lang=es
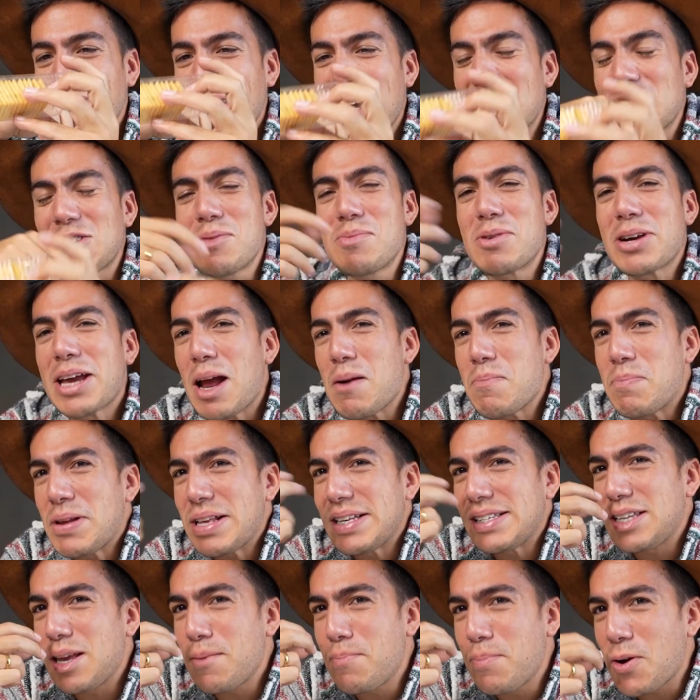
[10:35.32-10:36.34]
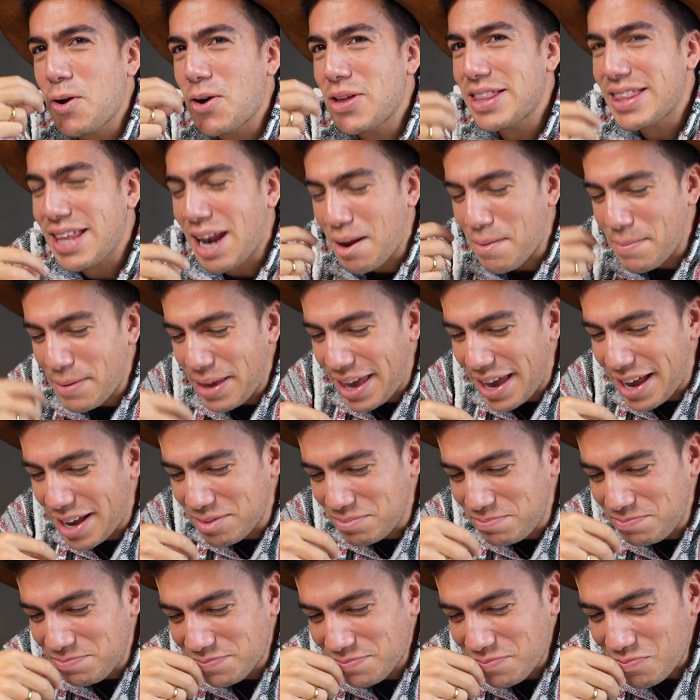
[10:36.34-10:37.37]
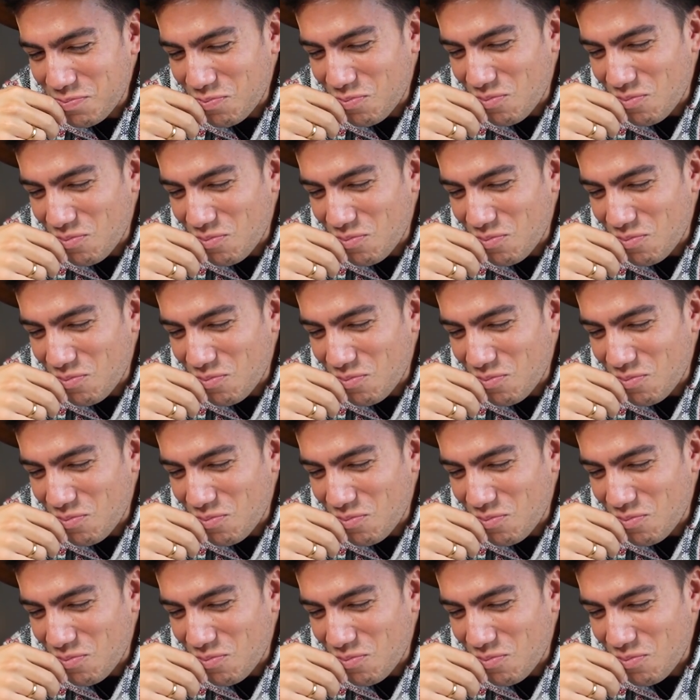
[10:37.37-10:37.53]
Es como que al principio entra bien.